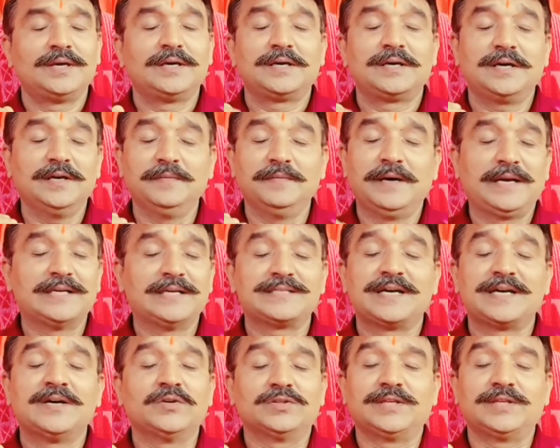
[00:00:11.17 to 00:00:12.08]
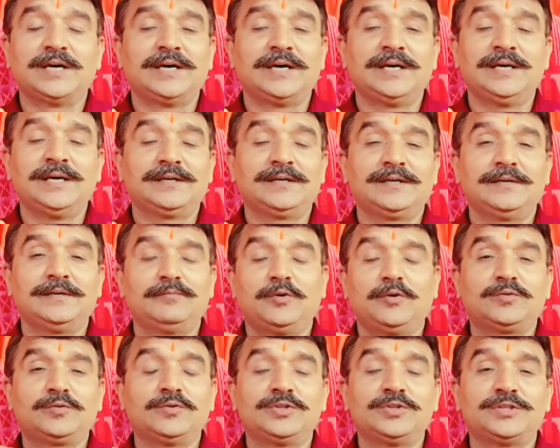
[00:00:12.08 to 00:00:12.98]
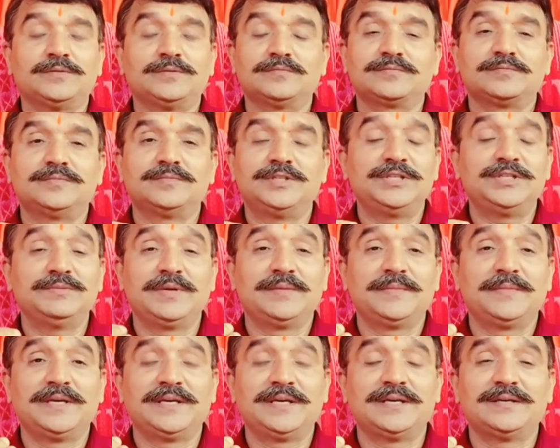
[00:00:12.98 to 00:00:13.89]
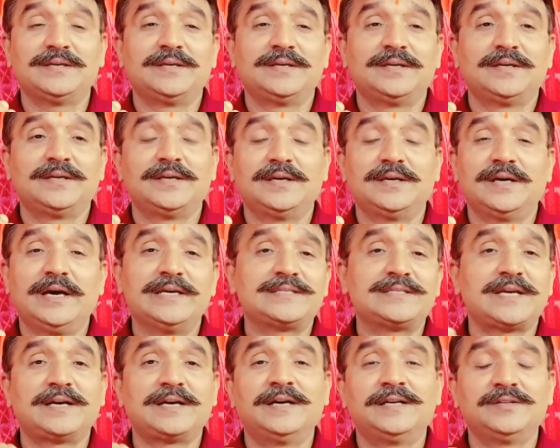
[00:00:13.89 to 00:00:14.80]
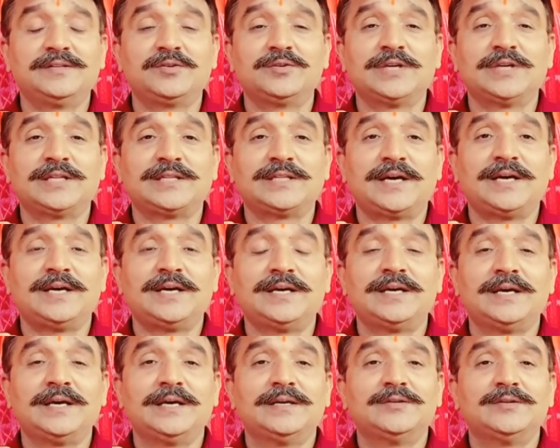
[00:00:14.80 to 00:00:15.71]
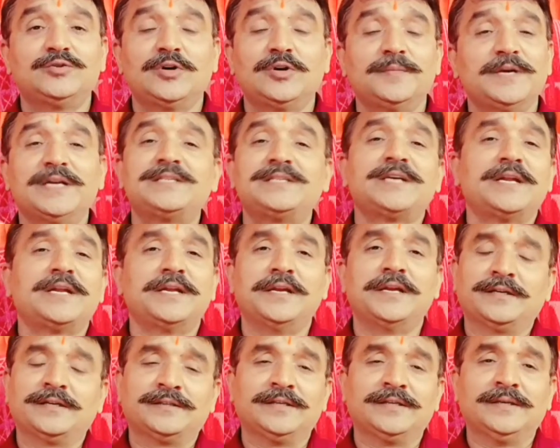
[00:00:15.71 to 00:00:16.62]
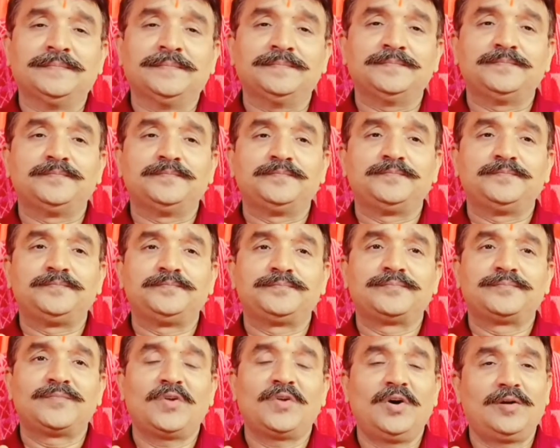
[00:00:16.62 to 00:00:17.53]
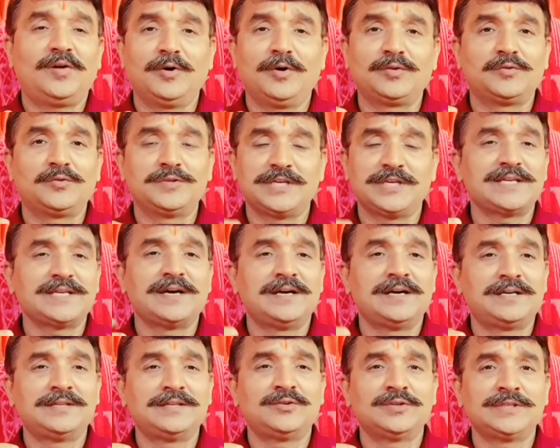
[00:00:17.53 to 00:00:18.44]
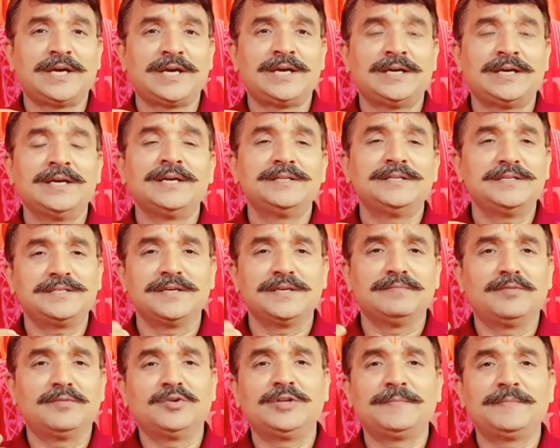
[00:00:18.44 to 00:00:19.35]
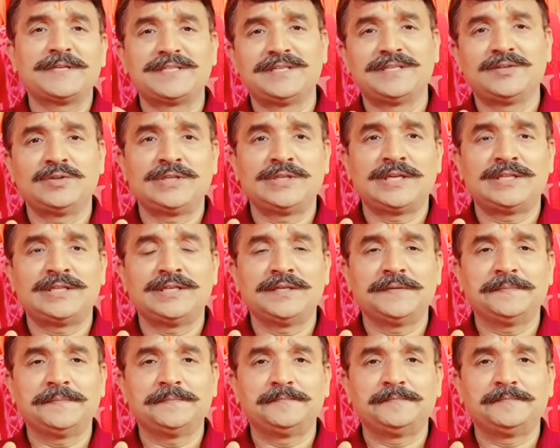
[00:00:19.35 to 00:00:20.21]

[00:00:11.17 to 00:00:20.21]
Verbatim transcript: कई बार ऐसा होता है कि बहुत कुछ जीवन में ऐसा घटित हो जाता है जो हमें अच्छा नहीं लगता और बहुत कुछ ऐसा घटित होता है जिससे हम बहुत ही प्रसन्न हो जाते हैं